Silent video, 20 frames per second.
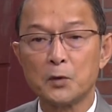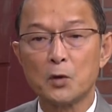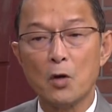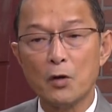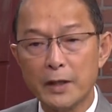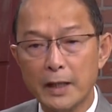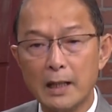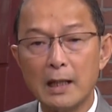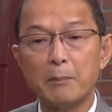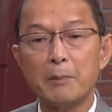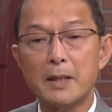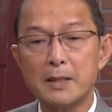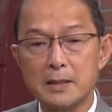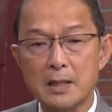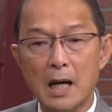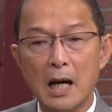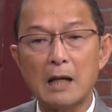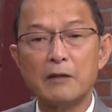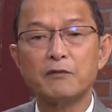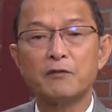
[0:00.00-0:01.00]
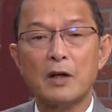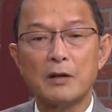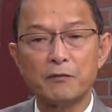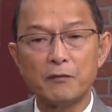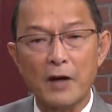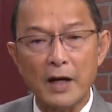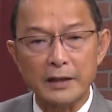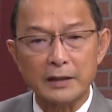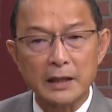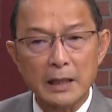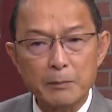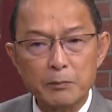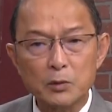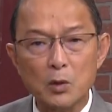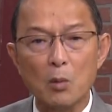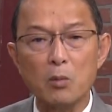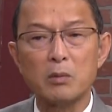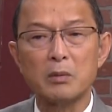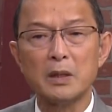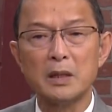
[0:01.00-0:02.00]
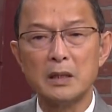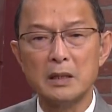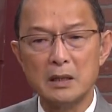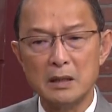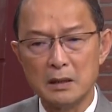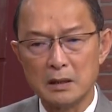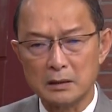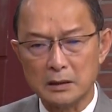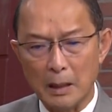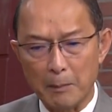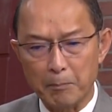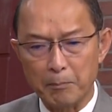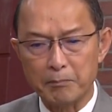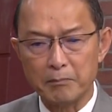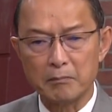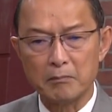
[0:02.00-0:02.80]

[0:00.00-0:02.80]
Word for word: Có nghĩa là bây giờ anh phải tiếp tục đi tập